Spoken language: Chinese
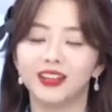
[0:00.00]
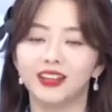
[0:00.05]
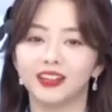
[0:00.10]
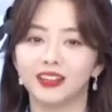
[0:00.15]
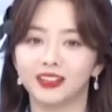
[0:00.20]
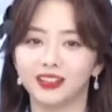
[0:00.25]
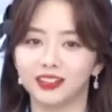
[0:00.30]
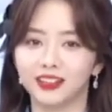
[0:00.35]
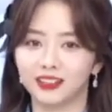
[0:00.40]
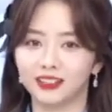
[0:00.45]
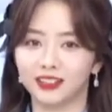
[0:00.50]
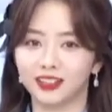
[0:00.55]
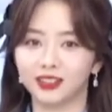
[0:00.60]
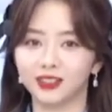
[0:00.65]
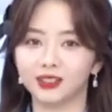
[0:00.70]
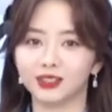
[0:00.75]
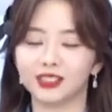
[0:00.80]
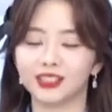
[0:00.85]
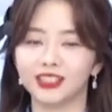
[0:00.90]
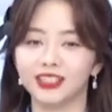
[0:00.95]
呃，然后
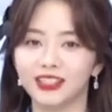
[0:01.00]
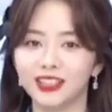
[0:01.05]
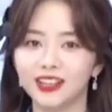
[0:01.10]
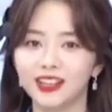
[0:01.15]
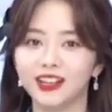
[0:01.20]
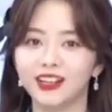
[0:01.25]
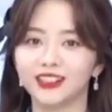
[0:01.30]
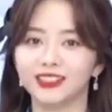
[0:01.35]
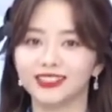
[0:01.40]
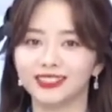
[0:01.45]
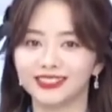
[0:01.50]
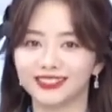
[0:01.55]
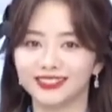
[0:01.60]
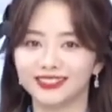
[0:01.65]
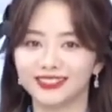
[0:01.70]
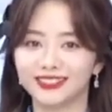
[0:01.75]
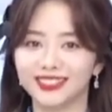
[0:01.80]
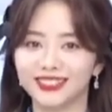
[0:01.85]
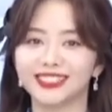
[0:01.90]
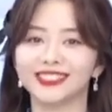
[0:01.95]
就是一定要
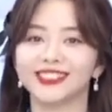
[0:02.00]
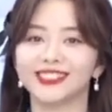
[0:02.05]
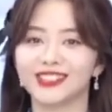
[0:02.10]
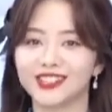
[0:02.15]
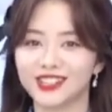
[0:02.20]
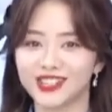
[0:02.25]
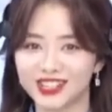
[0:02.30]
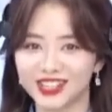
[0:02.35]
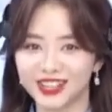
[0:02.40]
记得吃早